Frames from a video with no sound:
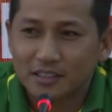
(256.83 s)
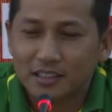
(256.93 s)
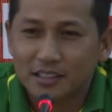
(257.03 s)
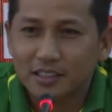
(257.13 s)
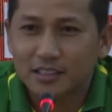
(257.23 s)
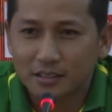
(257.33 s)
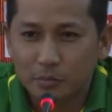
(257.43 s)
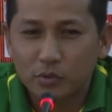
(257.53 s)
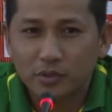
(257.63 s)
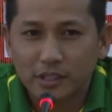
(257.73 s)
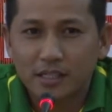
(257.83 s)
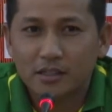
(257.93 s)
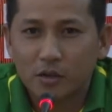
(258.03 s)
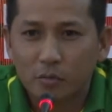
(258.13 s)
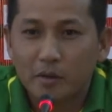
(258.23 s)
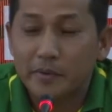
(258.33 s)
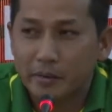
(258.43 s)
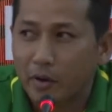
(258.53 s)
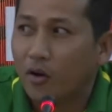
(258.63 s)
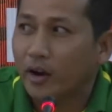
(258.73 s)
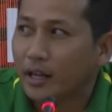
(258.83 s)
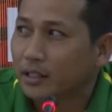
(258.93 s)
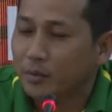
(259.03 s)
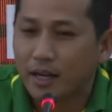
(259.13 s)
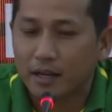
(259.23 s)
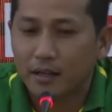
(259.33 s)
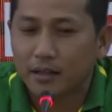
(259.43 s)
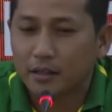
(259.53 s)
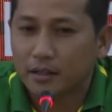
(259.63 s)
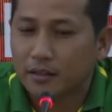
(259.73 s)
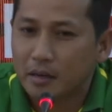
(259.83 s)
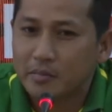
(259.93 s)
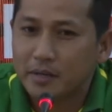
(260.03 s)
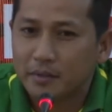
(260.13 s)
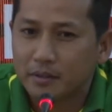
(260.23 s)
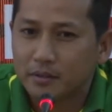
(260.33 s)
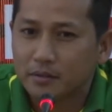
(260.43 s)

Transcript: ถือถ้าเกิดพูดจริงก็คงไม่เพียงพอแต่ว่าในเมื่อมัน